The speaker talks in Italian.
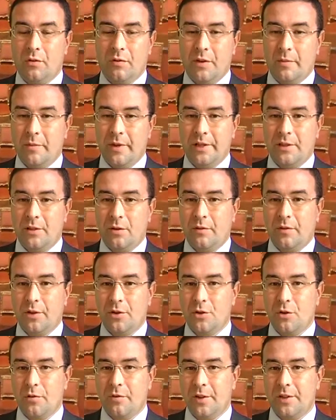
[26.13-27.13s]
ovviamente non
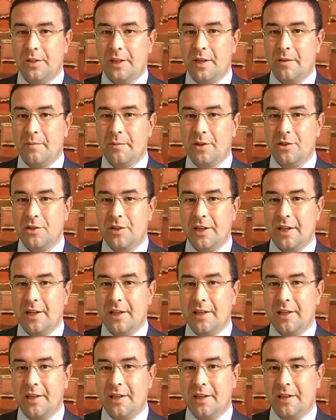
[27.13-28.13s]
facciamo fatica a
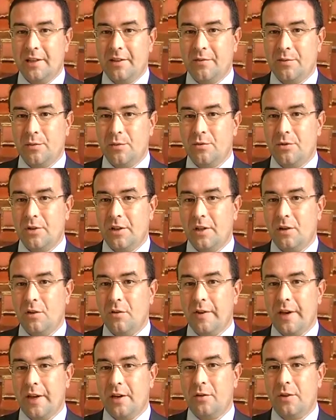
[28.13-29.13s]
immaginare chi in funzione del
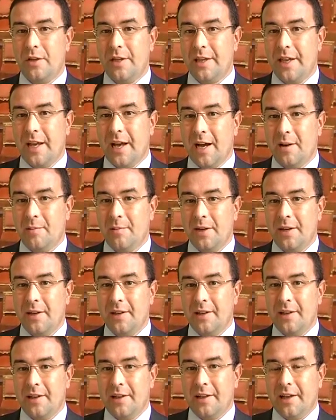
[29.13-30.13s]
governo, li chiama
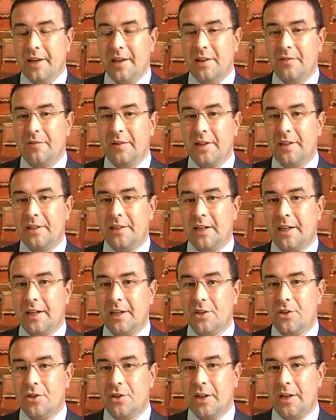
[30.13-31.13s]
e li fa
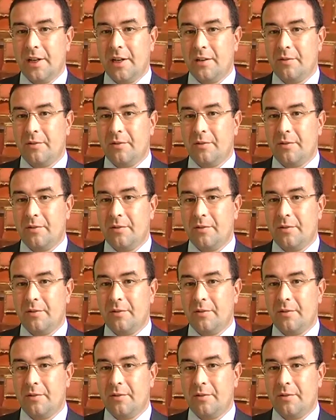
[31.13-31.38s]
entrare in scena.